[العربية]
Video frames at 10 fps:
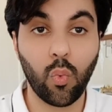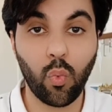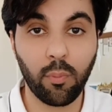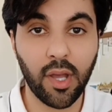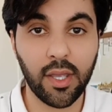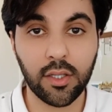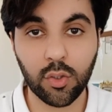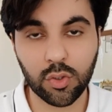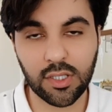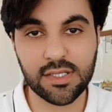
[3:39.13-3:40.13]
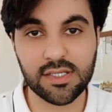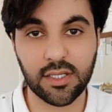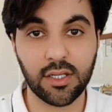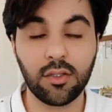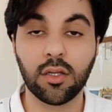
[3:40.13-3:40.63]
وبهاي النقطة
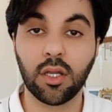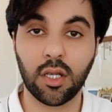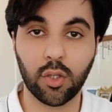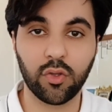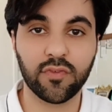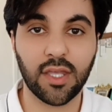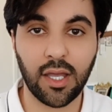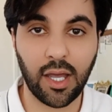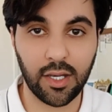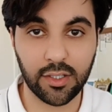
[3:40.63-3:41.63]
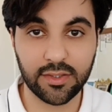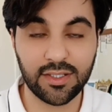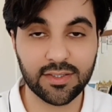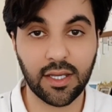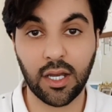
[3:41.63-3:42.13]
الصغيرة لو ضفتها على
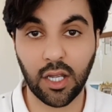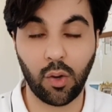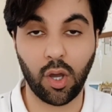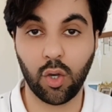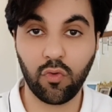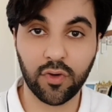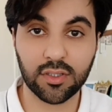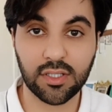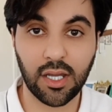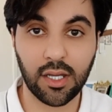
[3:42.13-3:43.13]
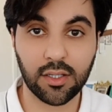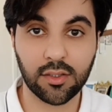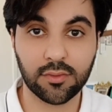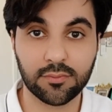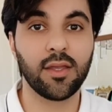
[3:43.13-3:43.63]
الديل تاعك او على الاوفر تاعك
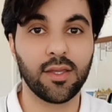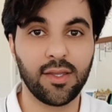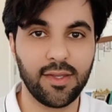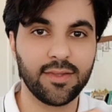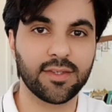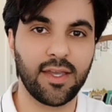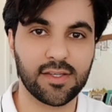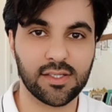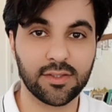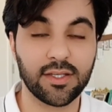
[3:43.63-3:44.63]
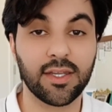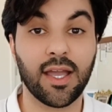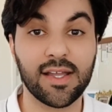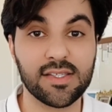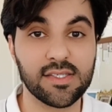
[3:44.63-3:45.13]
انت هيك صدقني
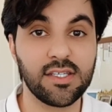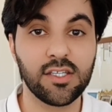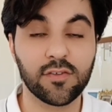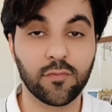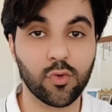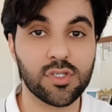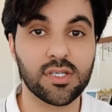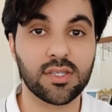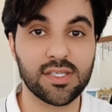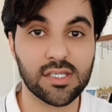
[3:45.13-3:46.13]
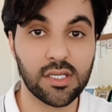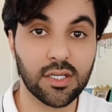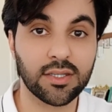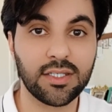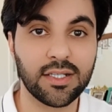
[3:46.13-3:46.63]
حتزيد فرصة تسكير
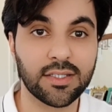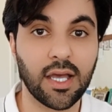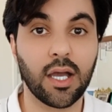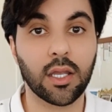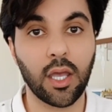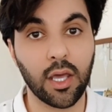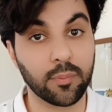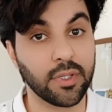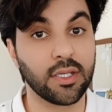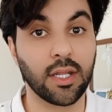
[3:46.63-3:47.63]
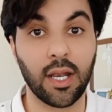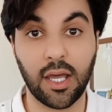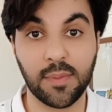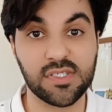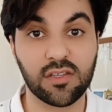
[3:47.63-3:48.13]
الديل تاعك 40 الى
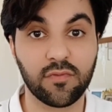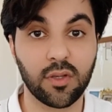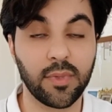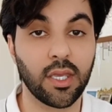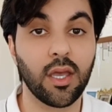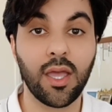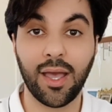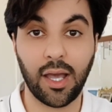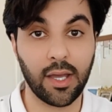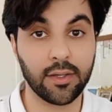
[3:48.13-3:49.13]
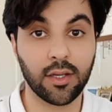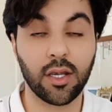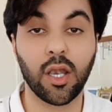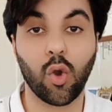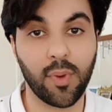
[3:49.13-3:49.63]
50% عن
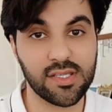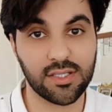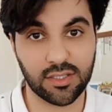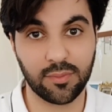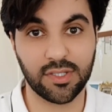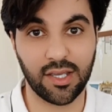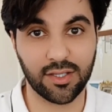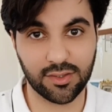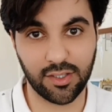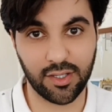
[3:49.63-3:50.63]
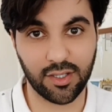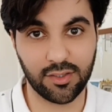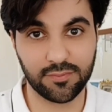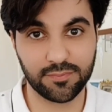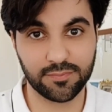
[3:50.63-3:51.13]
لو ما استخدمت هاي الطريقة
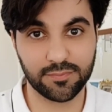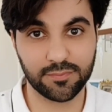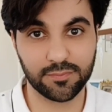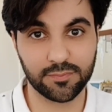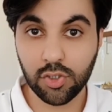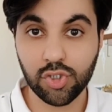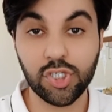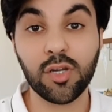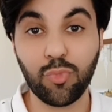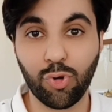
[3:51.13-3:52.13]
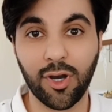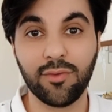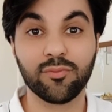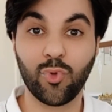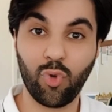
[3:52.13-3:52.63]

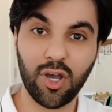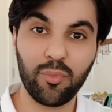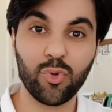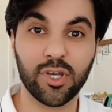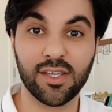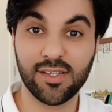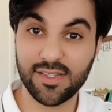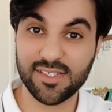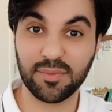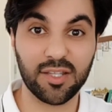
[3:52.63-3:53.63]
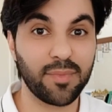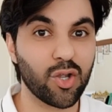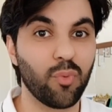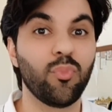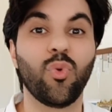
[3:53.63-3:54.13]
جربوها وخبروني زبطت
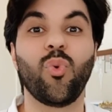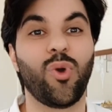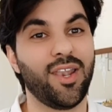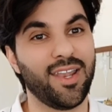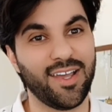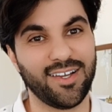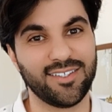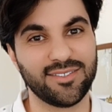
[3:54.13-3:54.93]
معكم ولا لا